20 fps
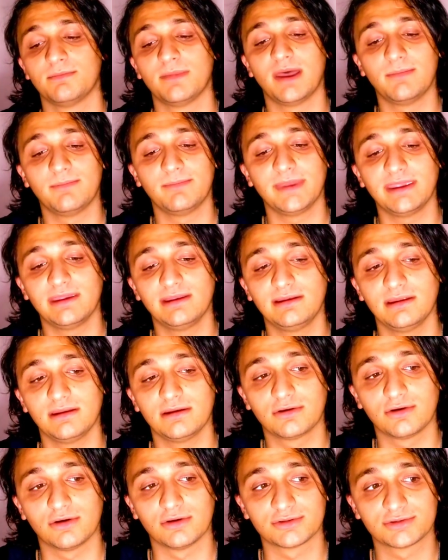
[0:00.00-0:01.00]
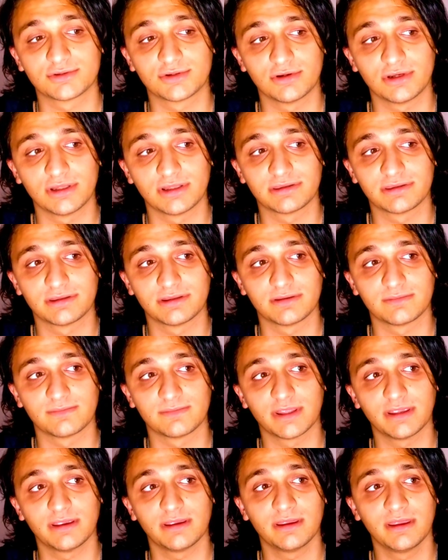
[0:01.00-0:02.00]
Ben mailleri kontrol
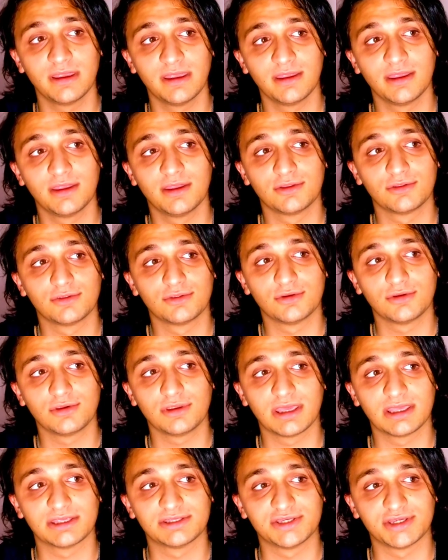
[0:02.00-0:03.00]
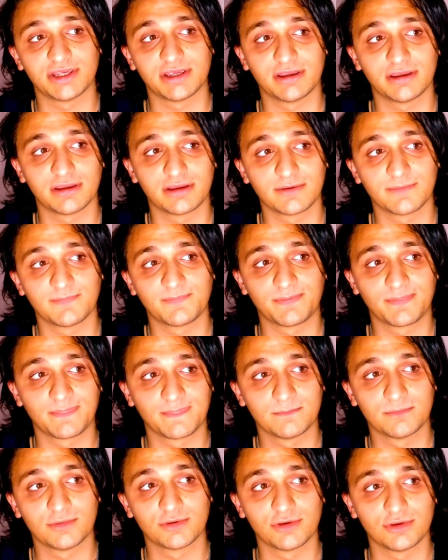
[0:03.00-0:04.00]
ettiğimde dün gece
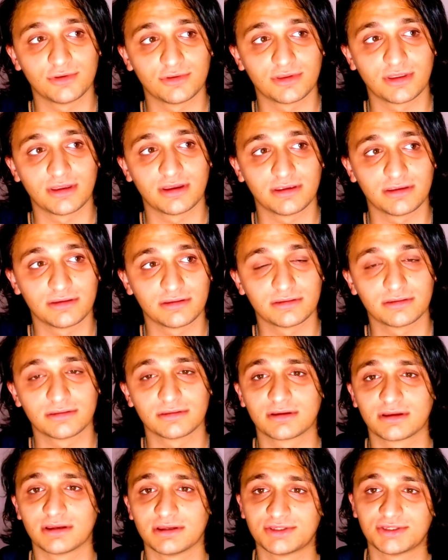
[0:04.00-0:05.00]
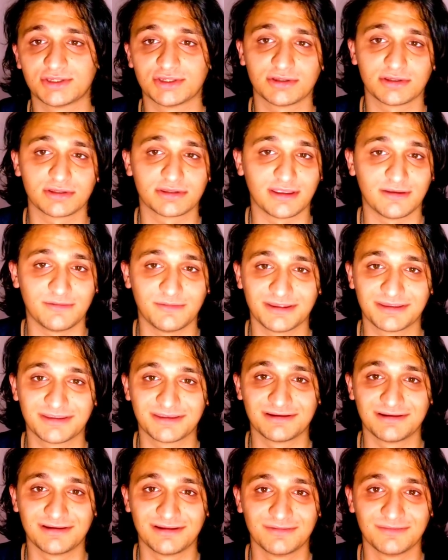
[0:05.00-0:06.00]
bugün ayın kaçı tam
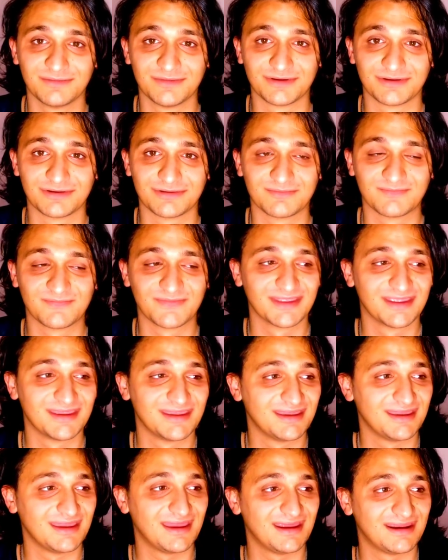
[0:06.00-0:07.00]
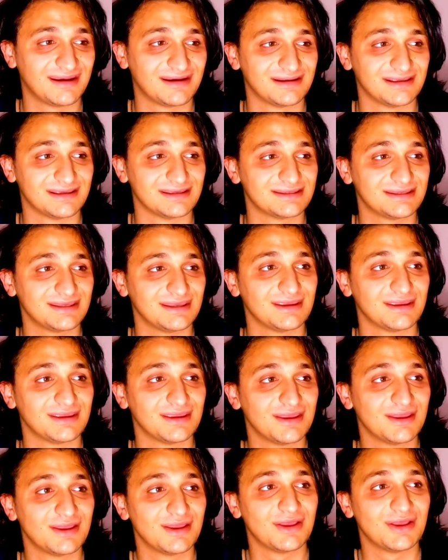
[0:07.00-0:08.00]
hatırlamıyorum. Her neyse
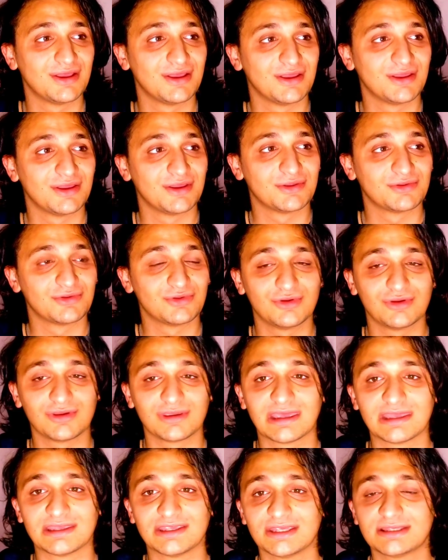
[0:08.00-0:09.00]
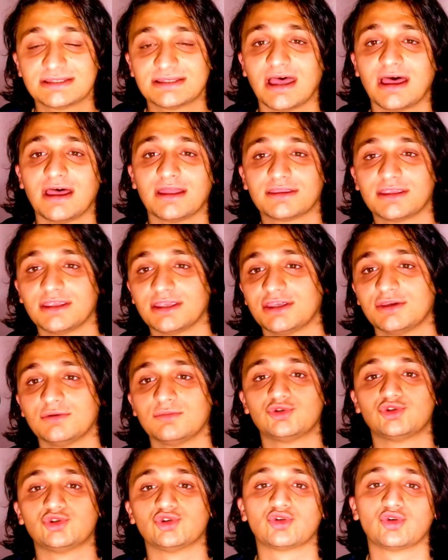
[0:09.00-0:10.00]
dün gece saat
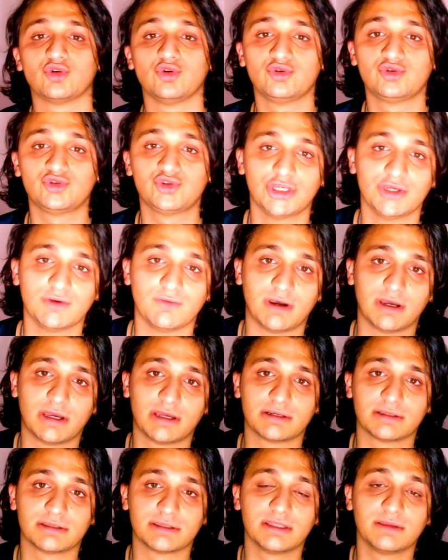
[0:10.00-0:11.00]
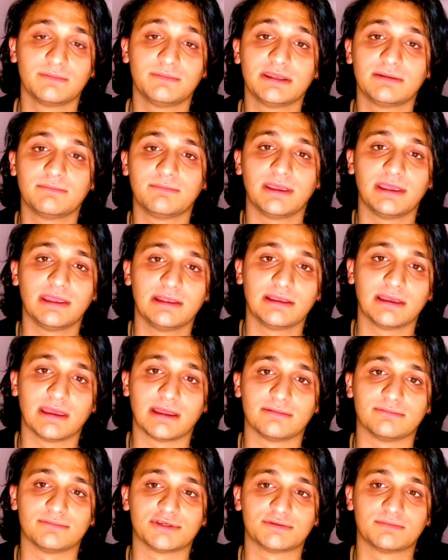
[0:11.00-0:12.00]
iki buçuk üç civarında bir mail
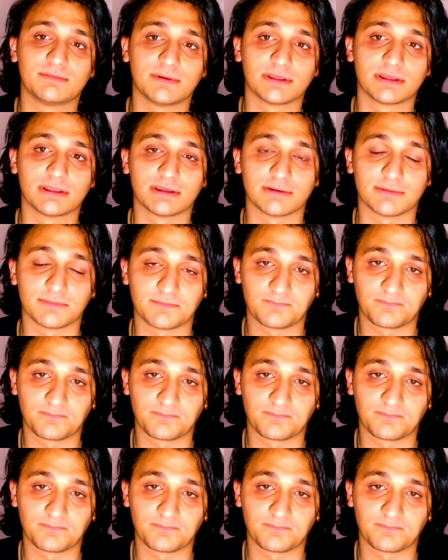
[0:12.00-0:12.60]
gelmiş bana.